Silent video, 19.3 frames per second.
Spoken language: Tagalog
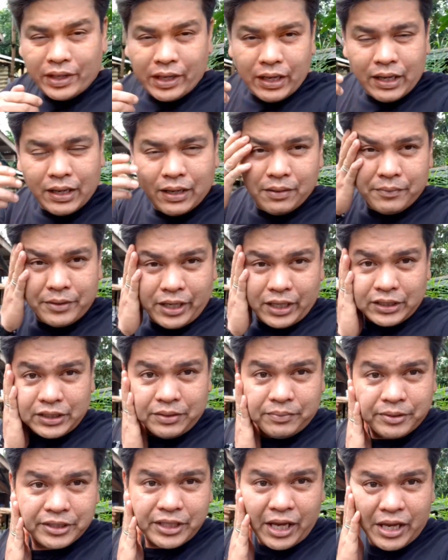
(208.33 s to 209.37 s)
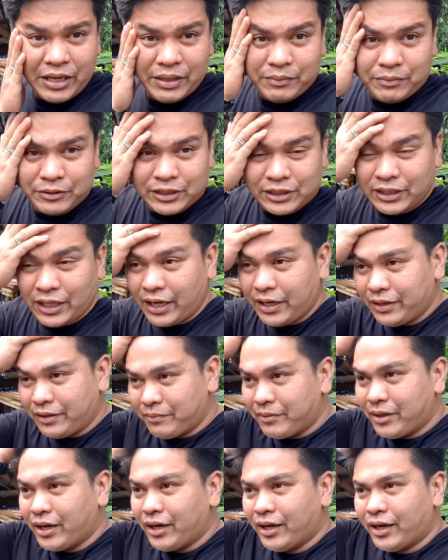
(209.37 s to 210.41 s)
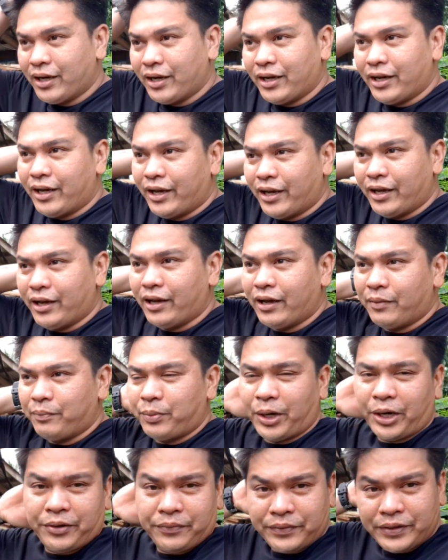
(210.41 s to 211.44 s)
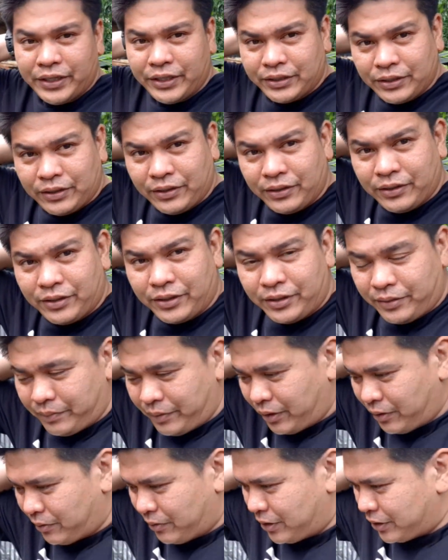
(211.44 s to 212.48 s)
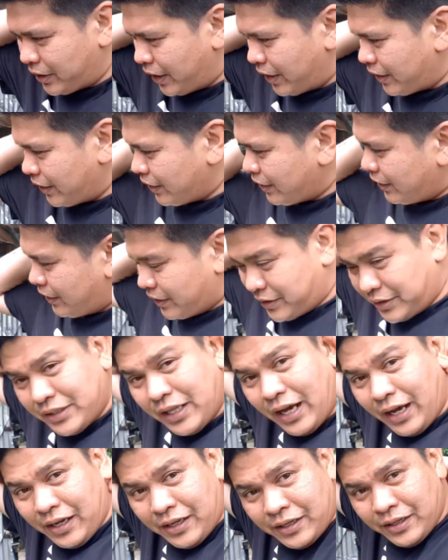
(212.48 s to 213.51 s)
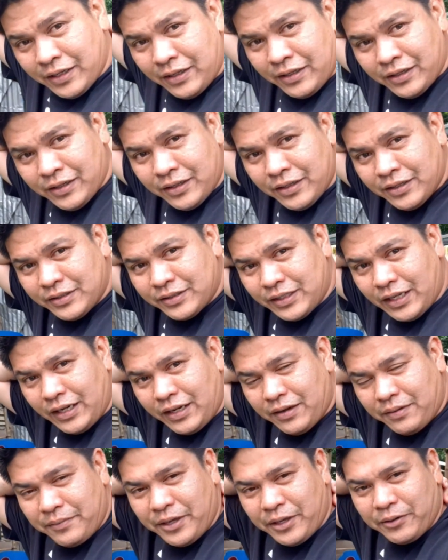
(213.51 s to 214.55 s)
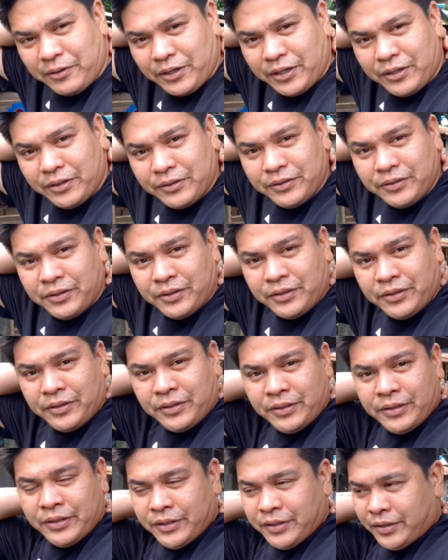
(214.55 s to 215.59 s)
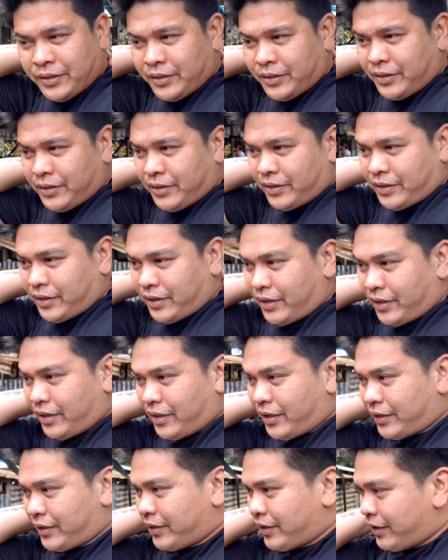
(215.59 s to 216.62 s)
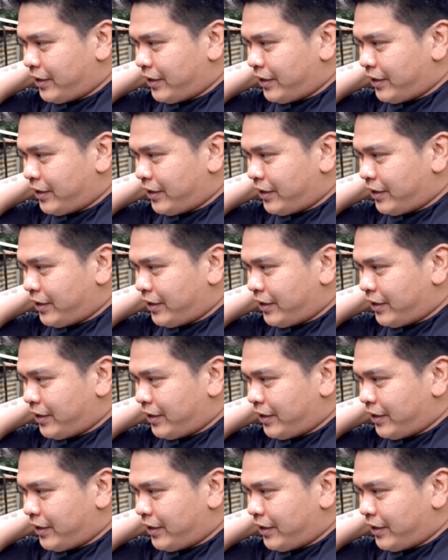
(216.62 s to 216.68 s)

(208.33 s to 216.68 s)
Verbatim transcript: uh, may activity tayo punta tayo ng mga farm dito or manghuli tayo ng isda sana mayroong ganun at